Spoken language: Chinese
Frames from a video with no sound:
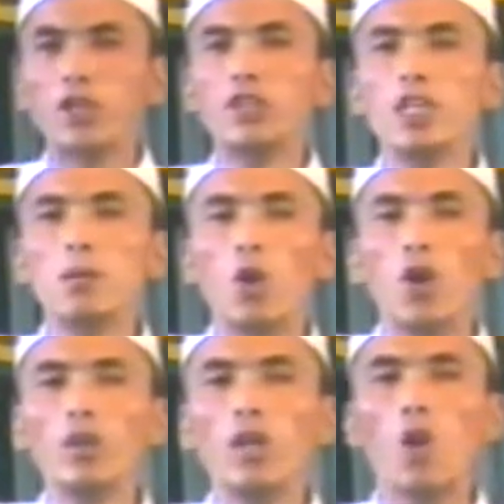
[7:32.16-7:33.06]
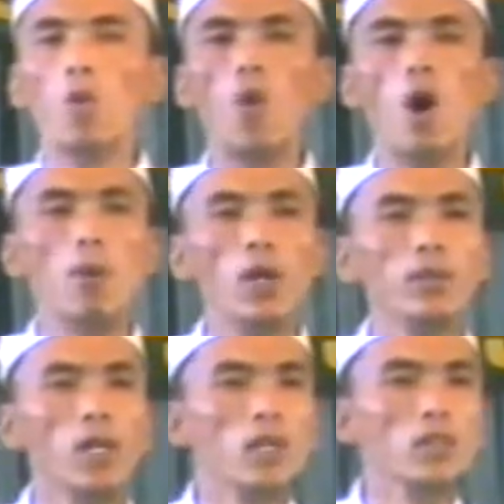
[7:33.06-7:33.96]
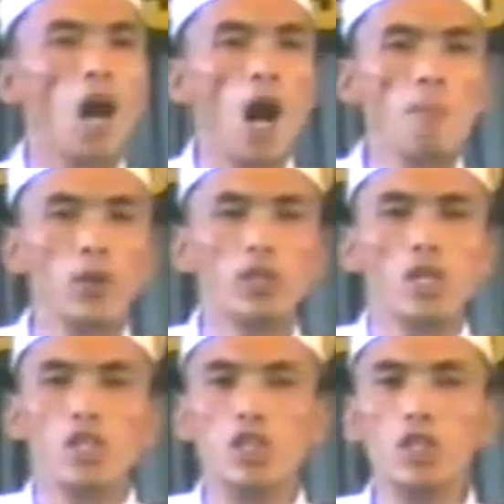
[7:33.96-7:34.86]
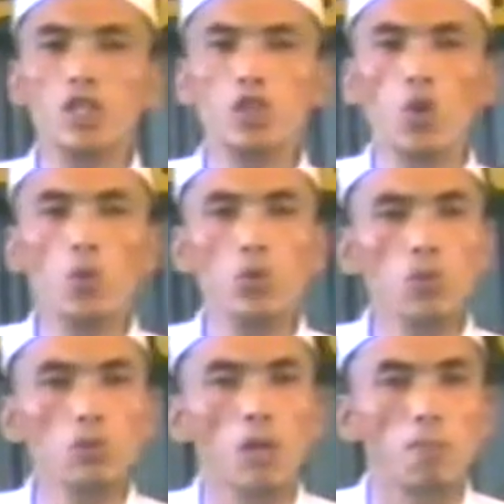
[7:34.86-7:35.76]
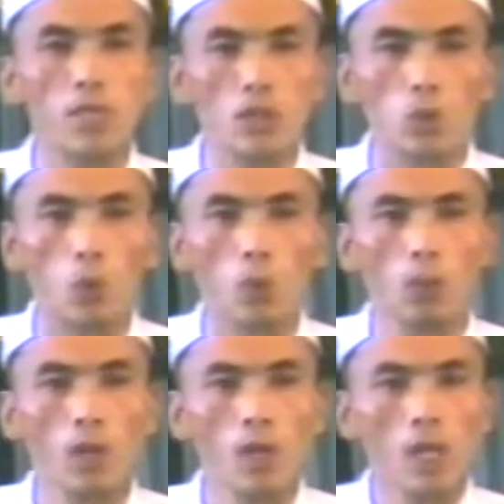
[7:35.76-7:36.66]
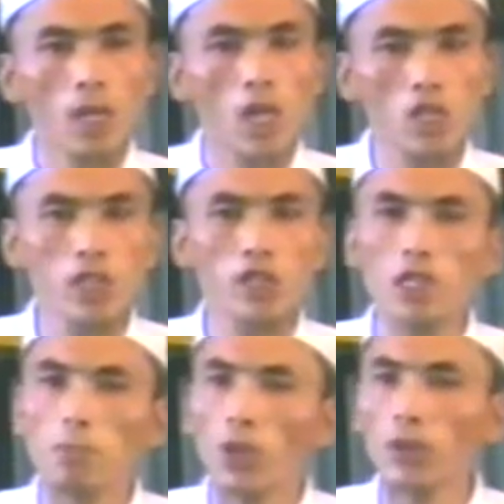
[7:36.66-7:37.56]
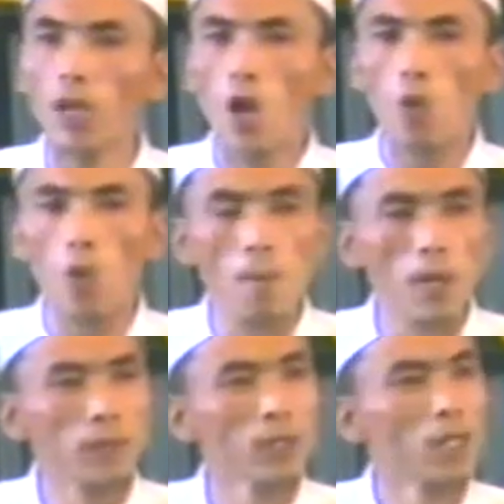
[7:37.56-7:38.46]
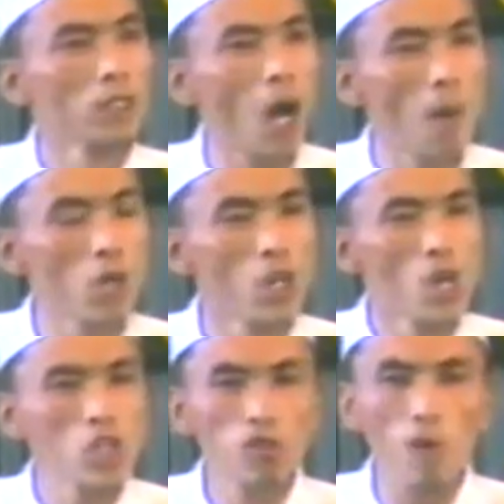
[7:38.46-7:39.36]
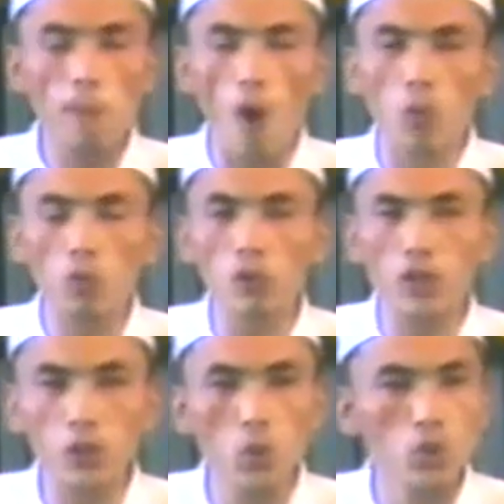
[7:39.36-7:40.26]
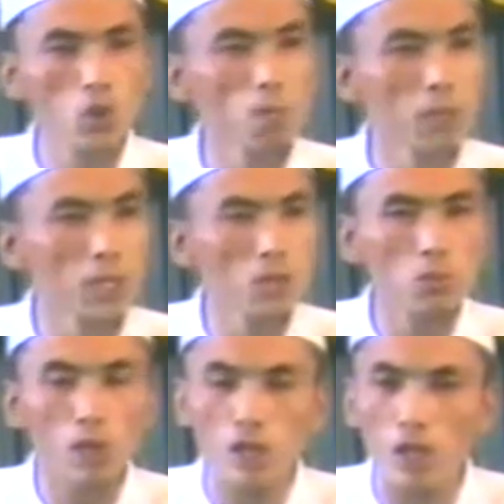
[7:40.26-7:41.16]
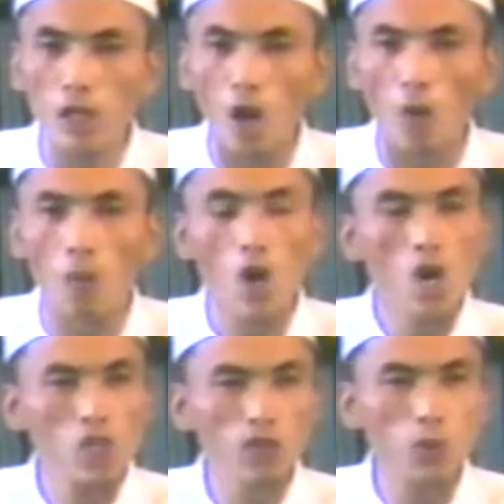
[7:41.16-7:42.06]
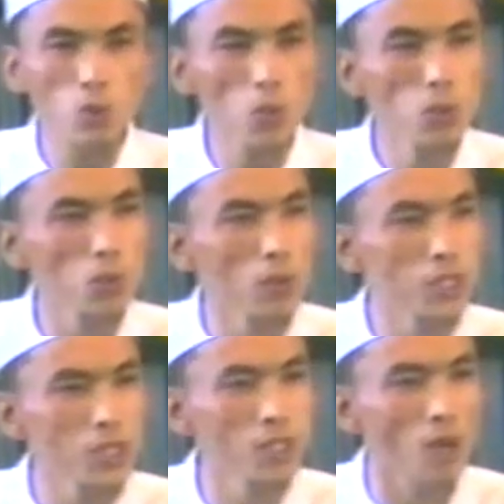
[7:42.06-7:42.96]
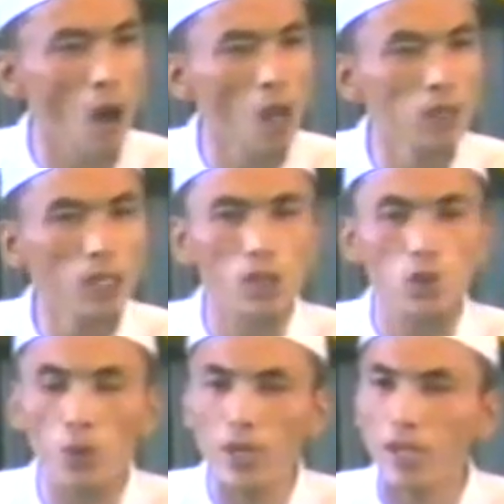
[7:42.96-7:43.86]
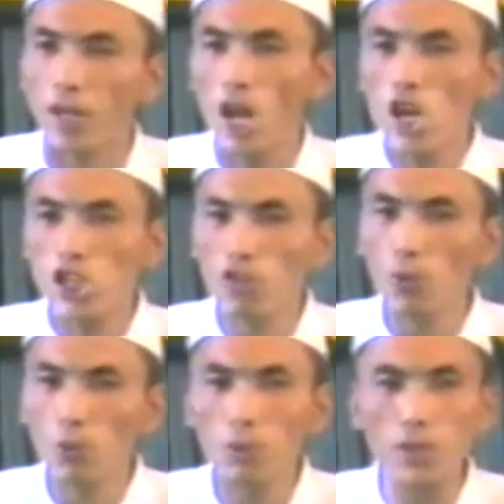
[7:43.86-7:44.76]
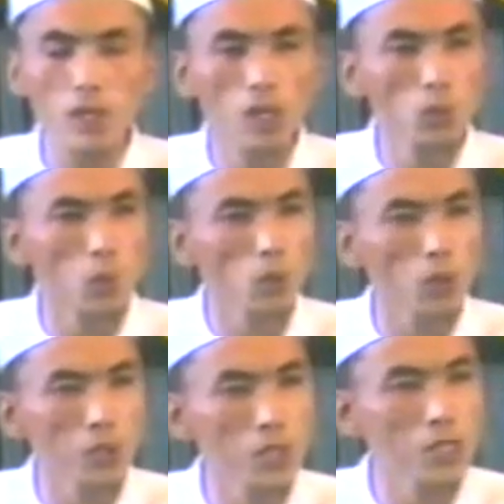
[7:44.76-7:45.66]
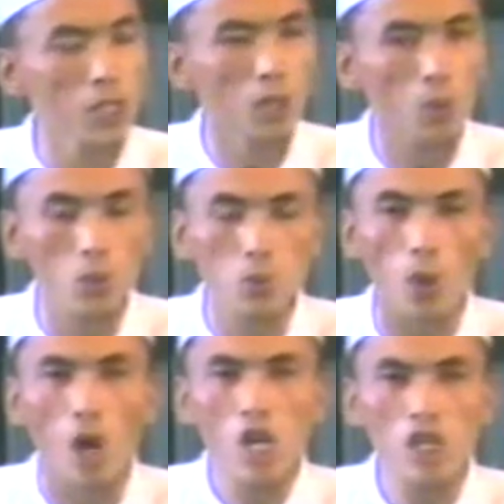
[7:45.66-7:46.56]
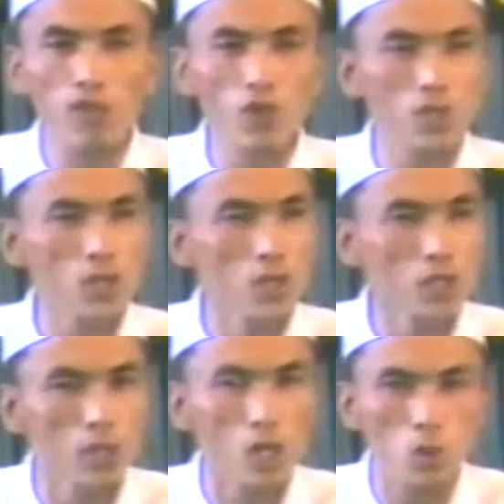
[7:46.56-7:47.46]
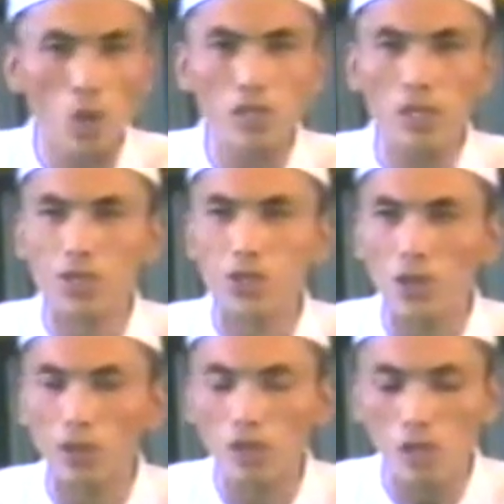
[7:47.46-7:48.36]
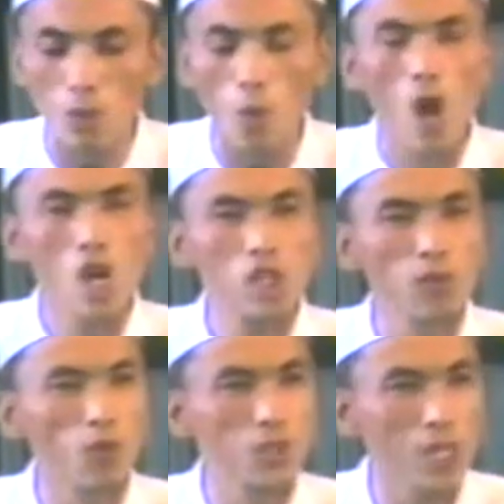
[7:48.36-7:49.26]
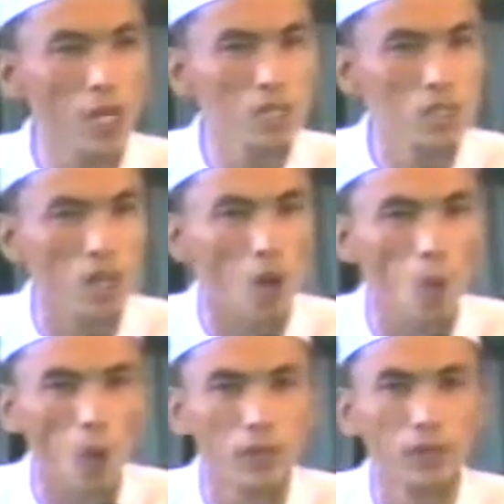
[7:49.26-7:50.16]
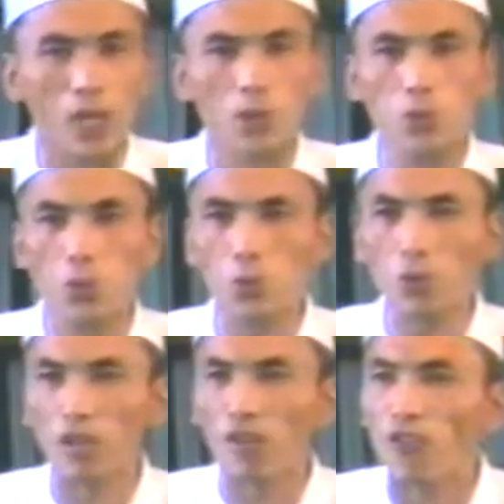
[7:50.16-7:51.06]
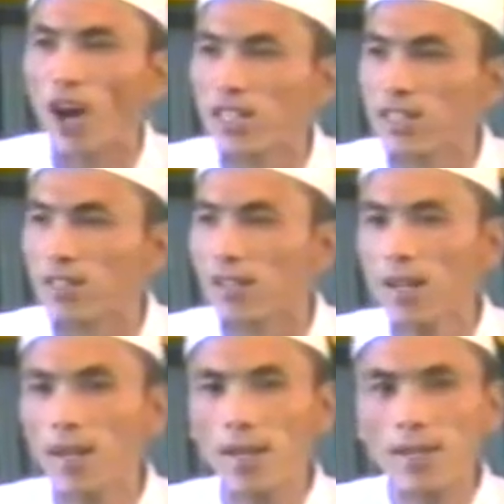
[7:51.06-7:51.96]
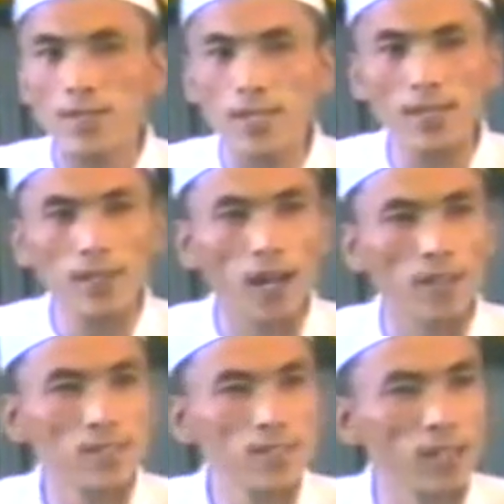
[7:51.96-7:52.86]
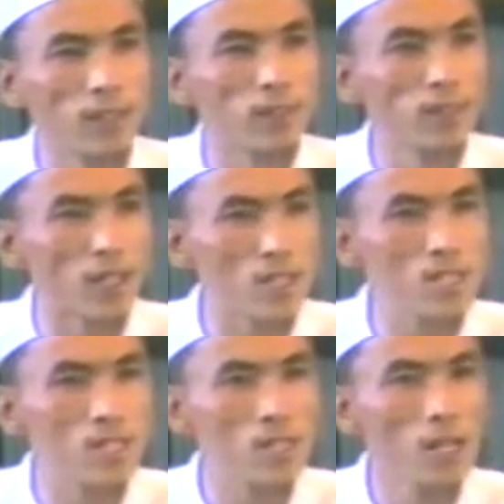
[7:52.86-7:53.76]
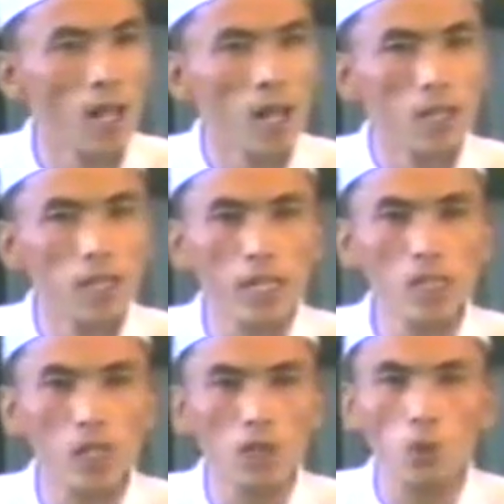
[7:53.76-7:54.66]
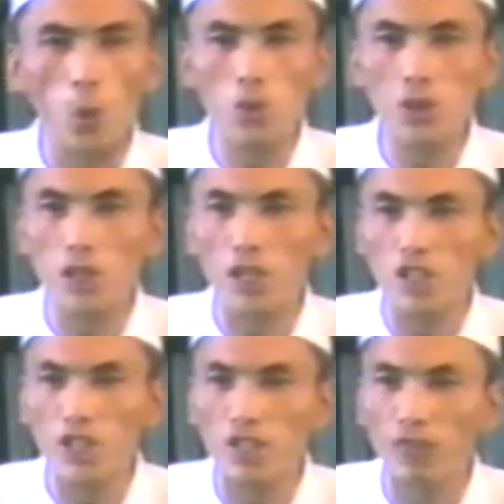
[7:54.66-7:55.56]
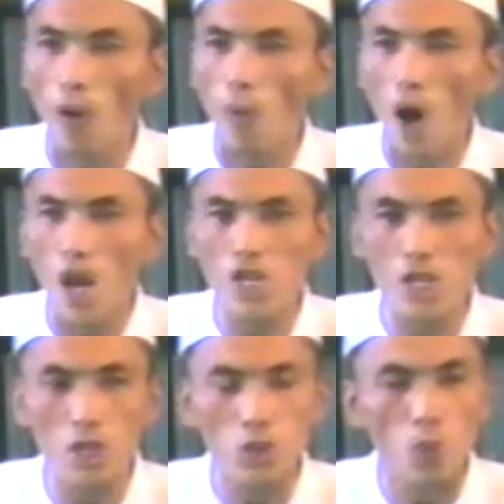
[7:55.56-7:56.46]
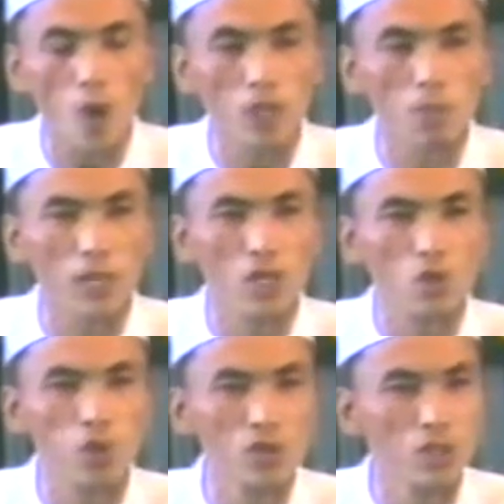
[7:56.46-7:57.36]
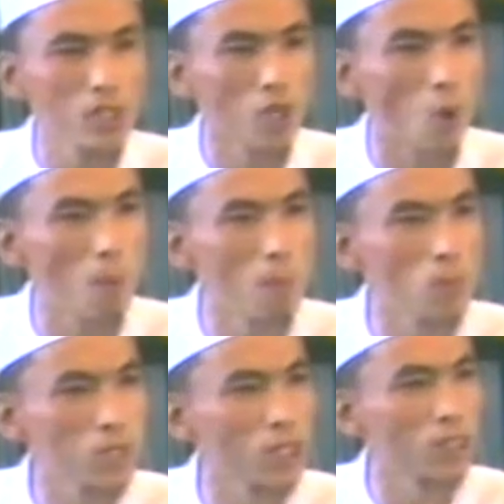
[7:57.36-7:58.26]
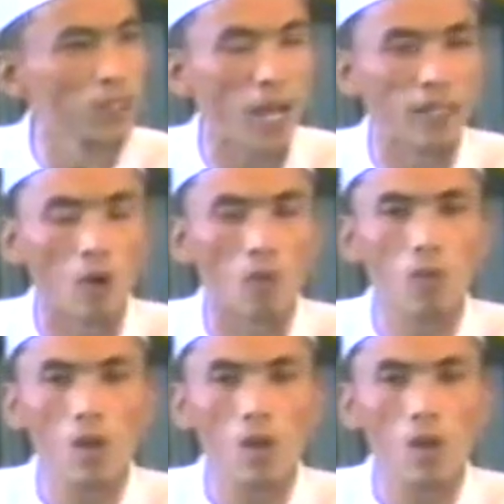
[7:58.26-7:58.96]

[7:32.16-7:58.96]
你们、我们、他们是优秀的民族。可是你们、我们、他们，是否保住了优秀民族的称号？是否遵从了信仰安拉的宣言？是否履行了多多益善的工作？是否执行了劝善积恶的任务？是否坚持了患难与共的法治？请看现代史。令人痛心的西方化、世俗化的美冲击了我们穆斯林的大脑，